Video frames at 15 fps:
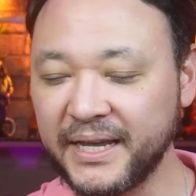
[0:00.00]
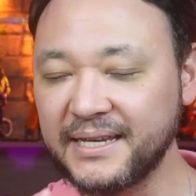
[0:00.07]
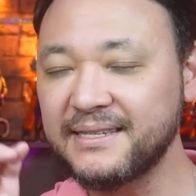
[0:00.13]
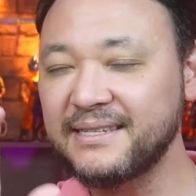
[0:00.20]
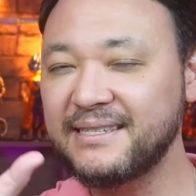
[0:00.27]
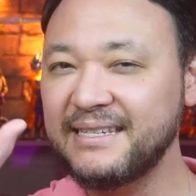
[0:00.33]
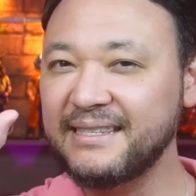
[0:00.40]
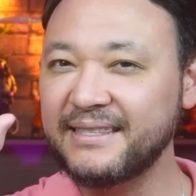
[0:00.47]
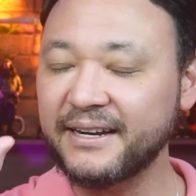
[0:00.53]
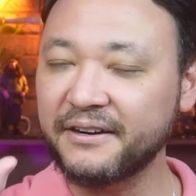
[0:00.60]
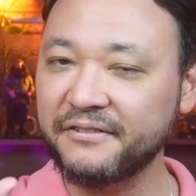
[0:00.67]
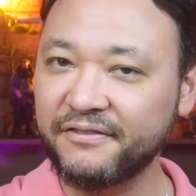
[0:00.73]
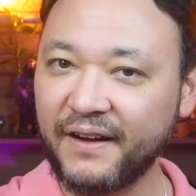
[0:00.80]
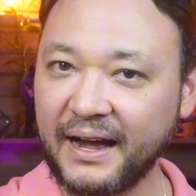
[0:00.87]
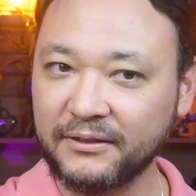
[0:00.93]
nesses
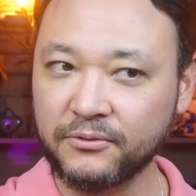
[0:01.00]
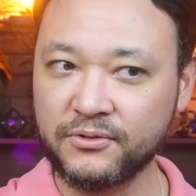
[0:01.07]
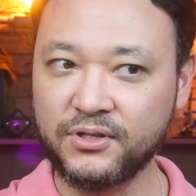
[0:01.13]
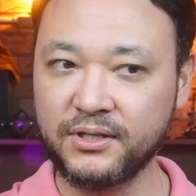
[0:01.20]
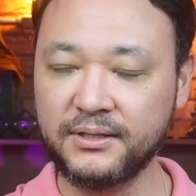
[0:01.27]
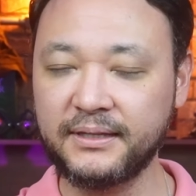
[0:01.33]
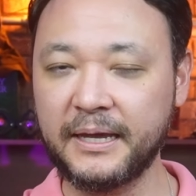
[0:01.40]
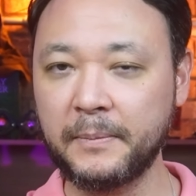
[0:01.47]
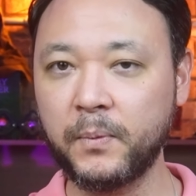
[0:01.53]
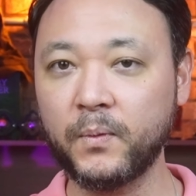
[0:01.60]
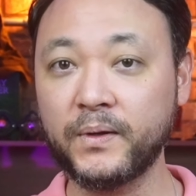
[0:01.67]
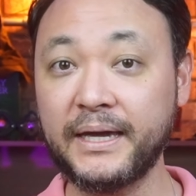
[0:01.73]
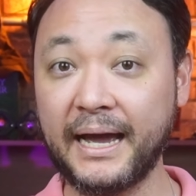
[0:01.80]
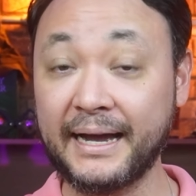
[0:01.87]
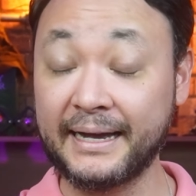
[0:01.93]
intervalos de tempo
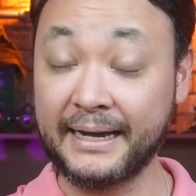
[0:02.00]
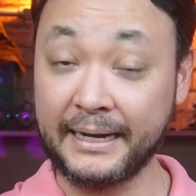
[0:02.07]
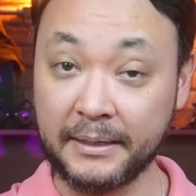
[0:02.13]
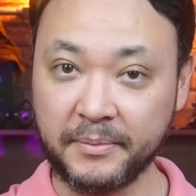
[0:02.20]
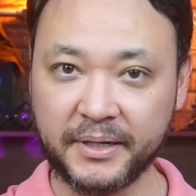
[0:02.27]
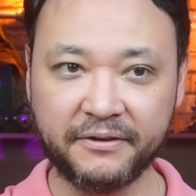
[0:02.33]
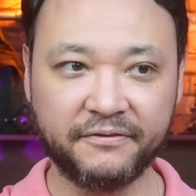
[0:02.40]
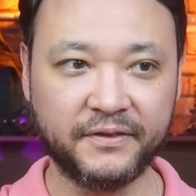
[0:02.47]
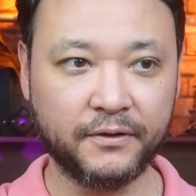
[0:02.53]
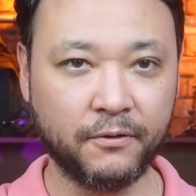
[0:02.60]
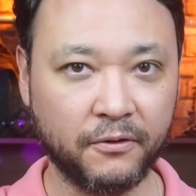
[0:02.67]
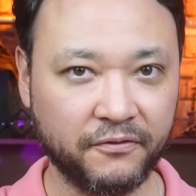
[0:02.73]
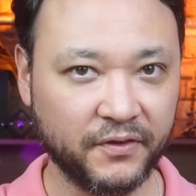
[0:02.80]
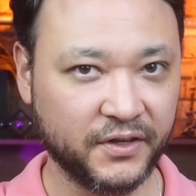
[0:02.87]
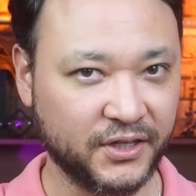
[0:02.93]
que a câmara
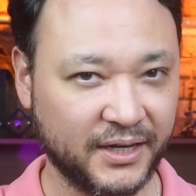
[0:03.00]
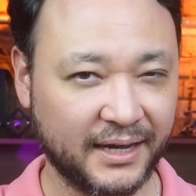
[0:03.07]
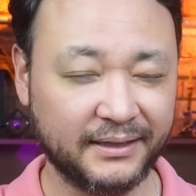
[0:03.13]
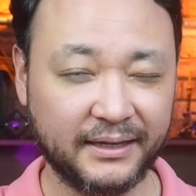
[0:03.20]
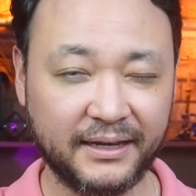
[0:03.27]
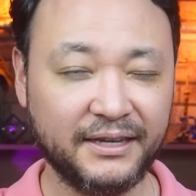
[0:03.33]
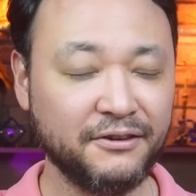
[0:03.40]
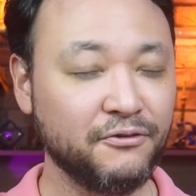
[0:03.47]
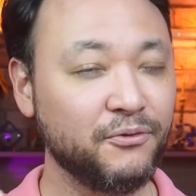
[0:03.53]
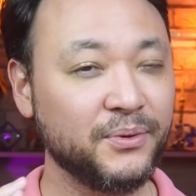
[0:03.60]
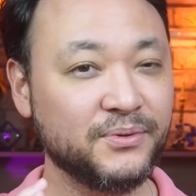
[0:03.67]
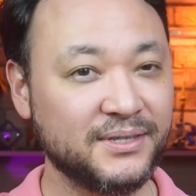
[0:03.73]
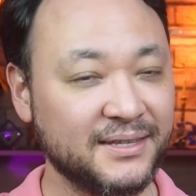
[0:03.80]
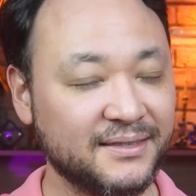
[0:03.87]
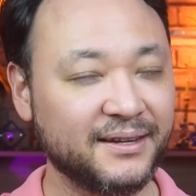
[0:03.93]
ficou fechada e
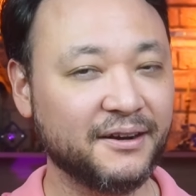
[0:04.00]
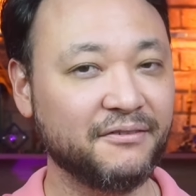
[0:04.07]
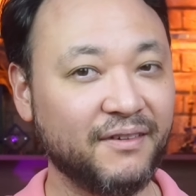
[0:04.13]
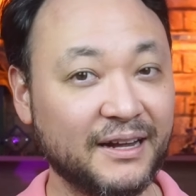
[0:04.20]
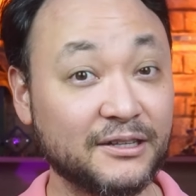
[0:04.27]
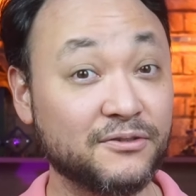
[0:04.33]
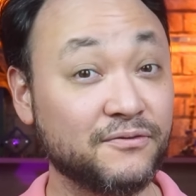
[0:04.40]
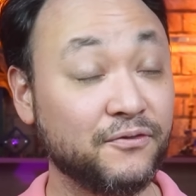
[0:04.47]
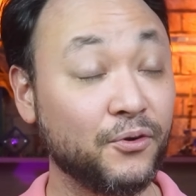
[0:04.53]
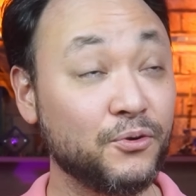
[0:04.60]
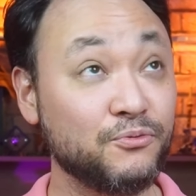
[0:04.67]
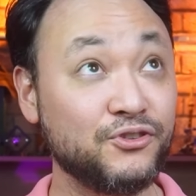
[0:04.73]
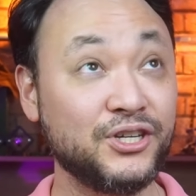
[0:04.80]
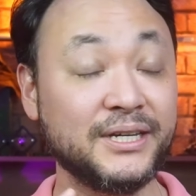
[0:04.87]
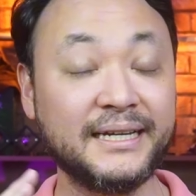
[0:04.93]
os intervalos
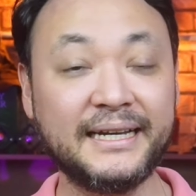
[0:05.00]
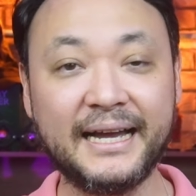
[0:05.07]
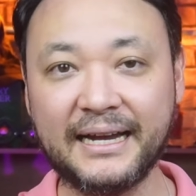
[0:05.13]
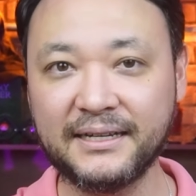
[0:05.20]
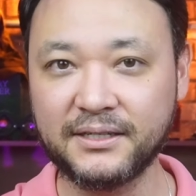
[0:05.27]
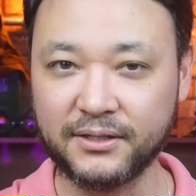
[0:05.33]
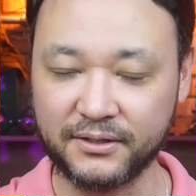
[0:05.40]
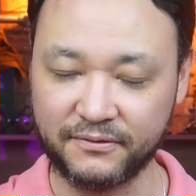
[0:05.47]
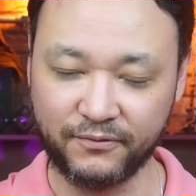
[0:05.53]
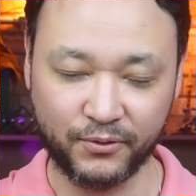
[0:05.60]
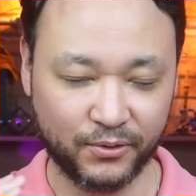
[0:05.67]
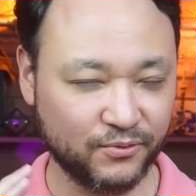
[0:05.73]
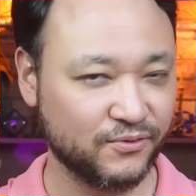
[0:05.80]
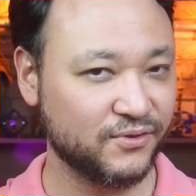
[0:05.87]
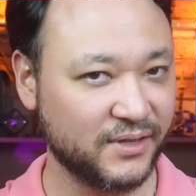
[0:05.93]
foram gigantes,
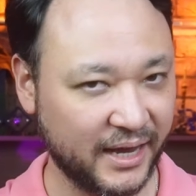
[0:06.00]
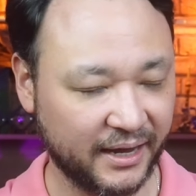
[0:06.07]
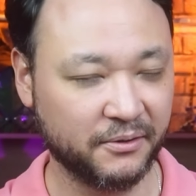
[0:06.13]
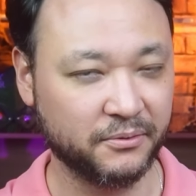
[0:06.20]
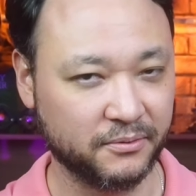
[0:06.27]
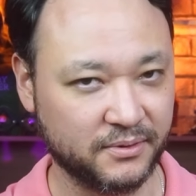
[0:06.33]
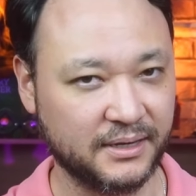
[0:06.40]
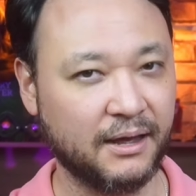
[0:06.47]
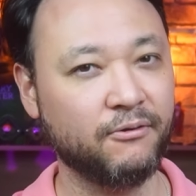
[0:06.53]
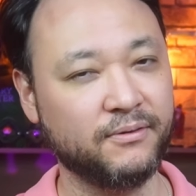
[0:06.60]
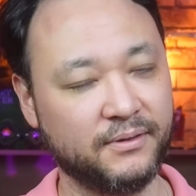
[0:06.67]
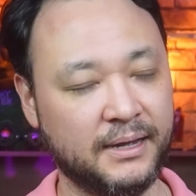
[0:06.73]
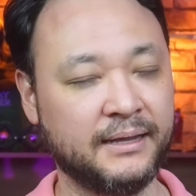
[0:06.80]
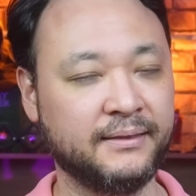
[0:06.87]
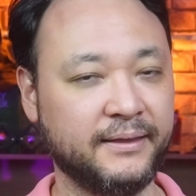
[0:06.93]
foram séculos
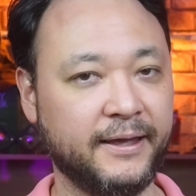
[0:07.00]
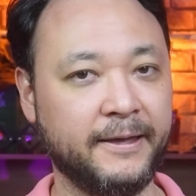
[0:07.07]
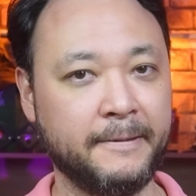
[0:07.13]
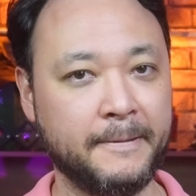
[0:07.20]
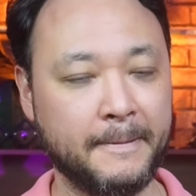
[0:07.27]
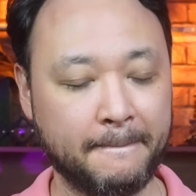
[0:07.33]
até.